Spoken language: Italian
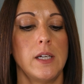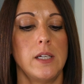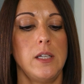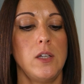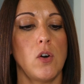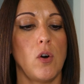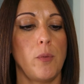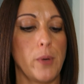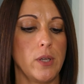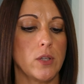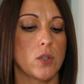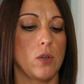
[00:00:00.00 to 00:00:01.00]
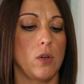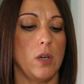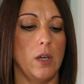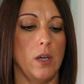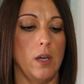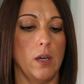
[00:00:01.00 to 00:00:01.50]
io ho preso
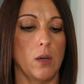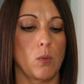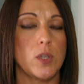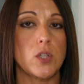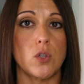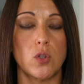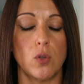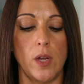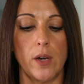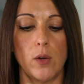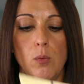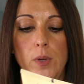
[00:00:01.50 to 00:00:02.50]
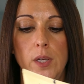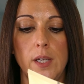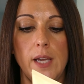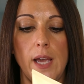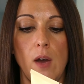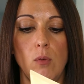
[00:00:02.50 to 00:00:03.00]
eh, questo solare qui
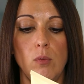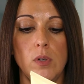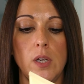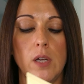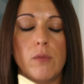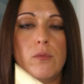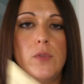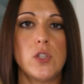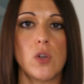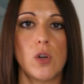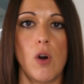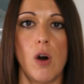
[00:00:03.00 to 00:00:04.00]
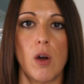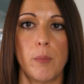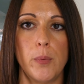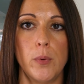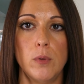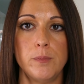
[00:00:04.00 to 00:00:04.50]
che è un viso e
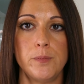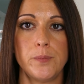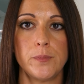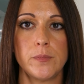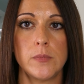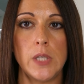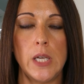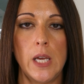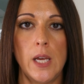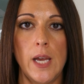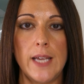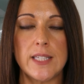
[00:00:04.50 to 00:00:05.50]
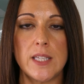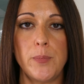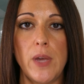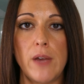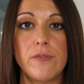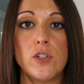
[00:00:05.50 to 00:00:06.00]
corpo
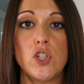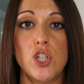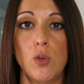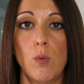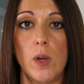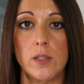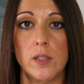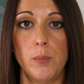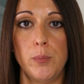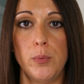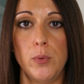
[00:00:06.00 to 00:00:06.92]
SPF 50